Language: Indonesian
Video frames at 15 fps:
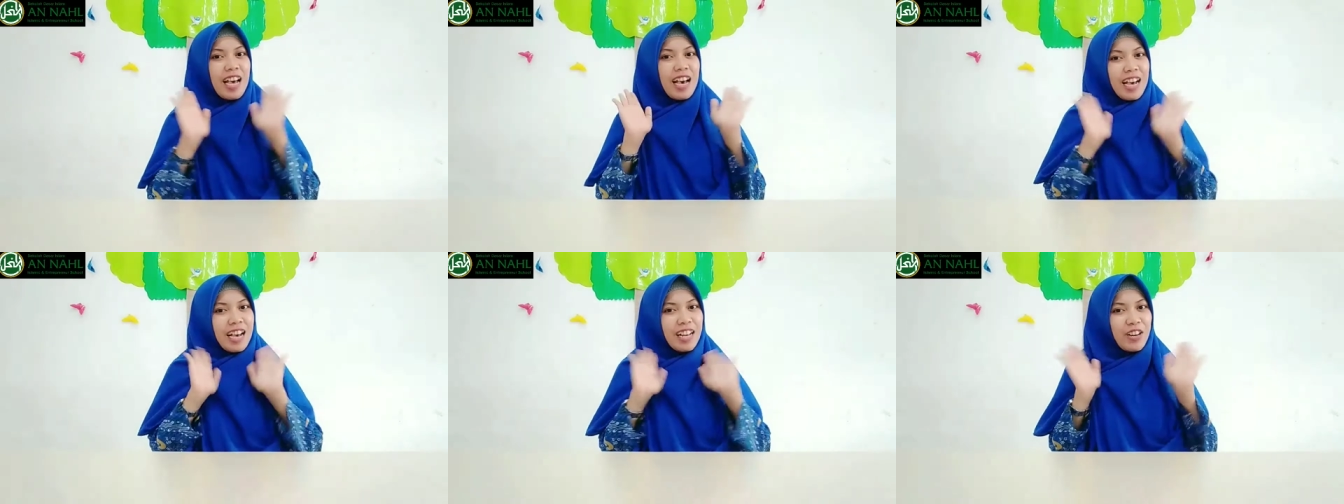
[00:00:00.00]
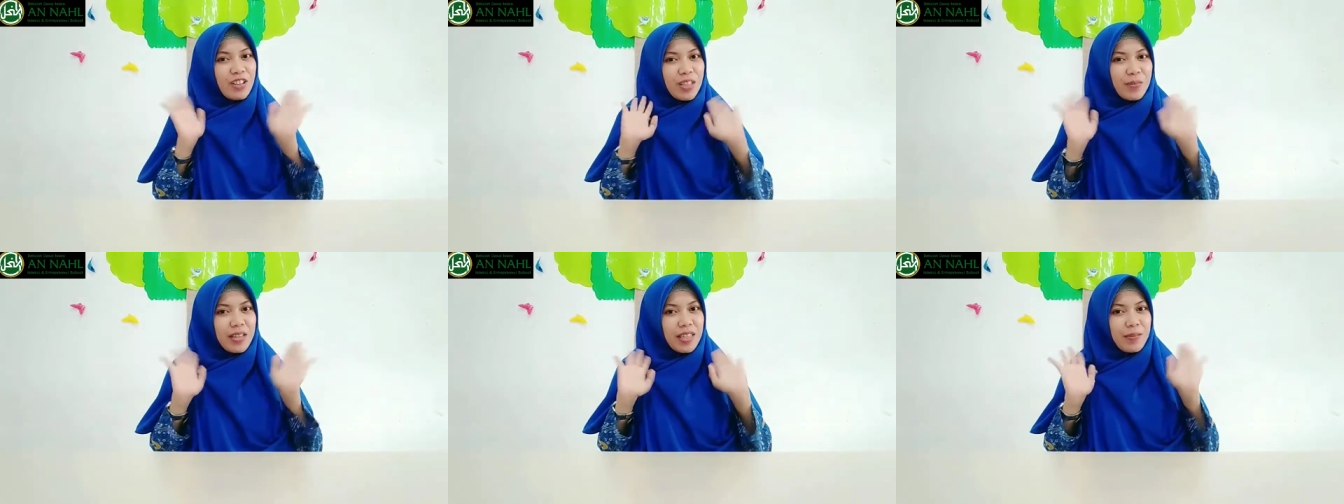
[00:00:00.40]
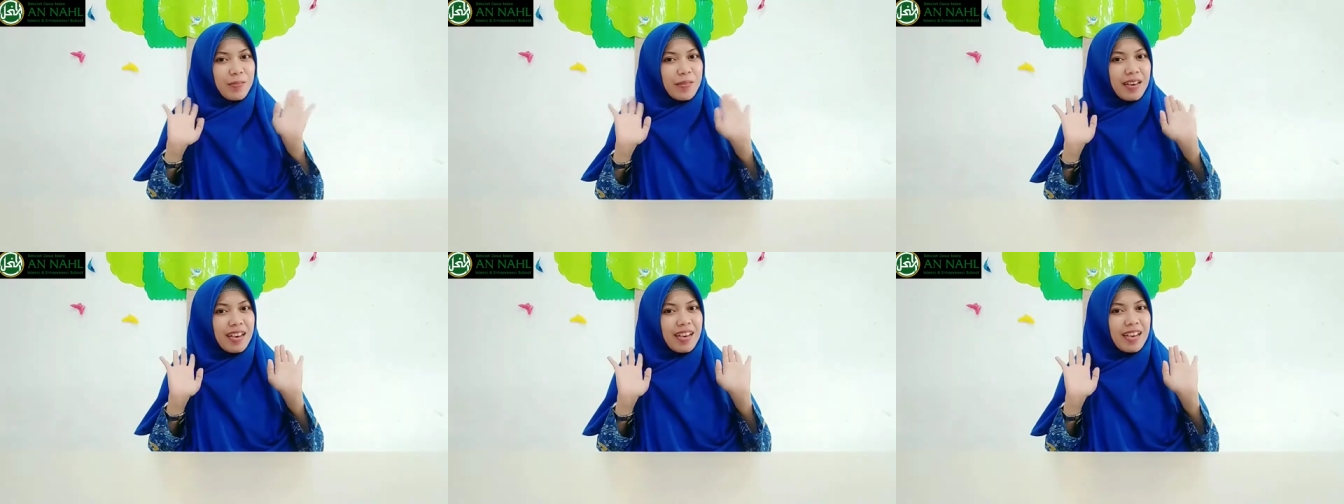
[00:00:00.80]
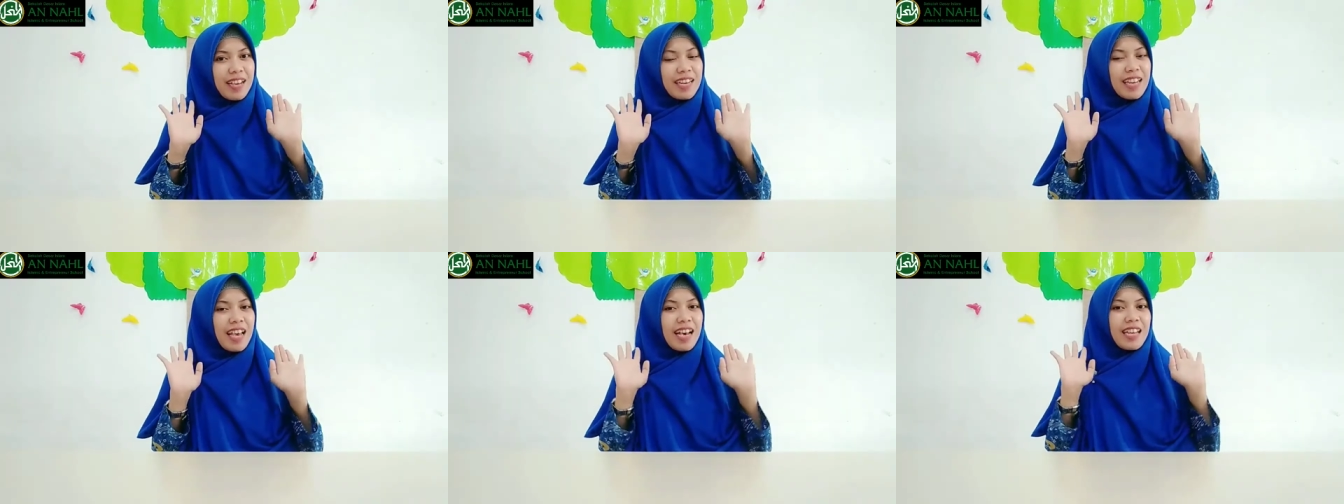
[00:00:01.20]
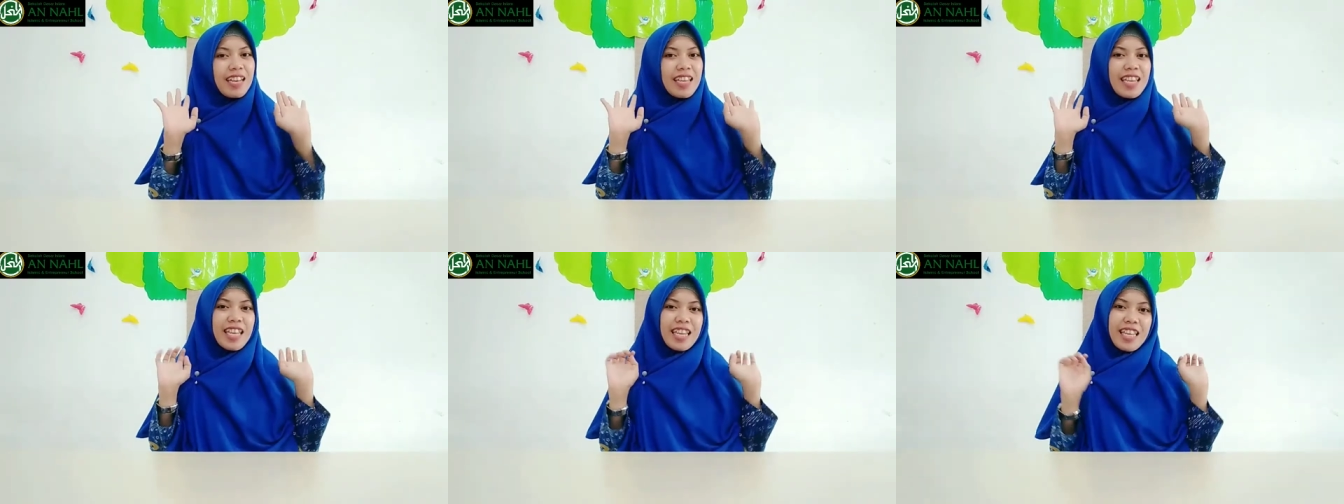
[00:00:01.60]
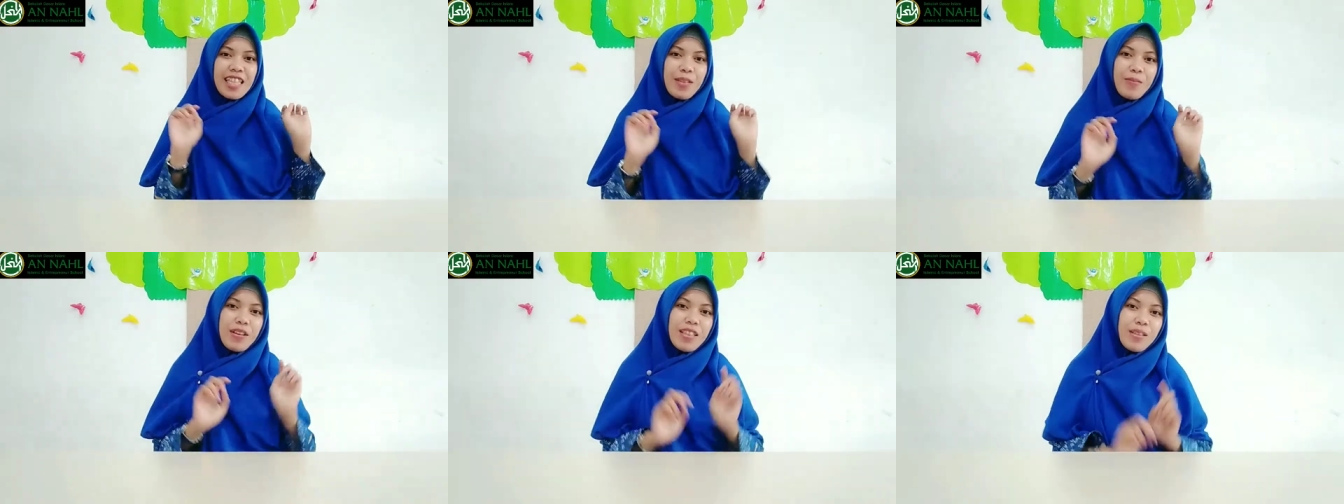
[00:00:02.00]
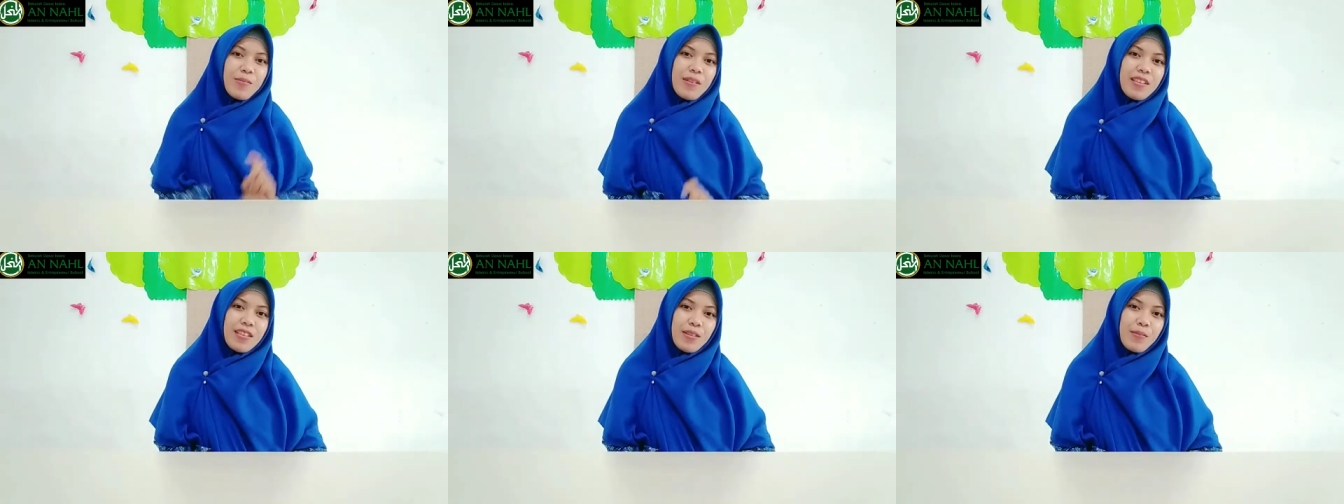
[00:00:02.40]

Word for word: Halo teman-teman Hari ini teman-teman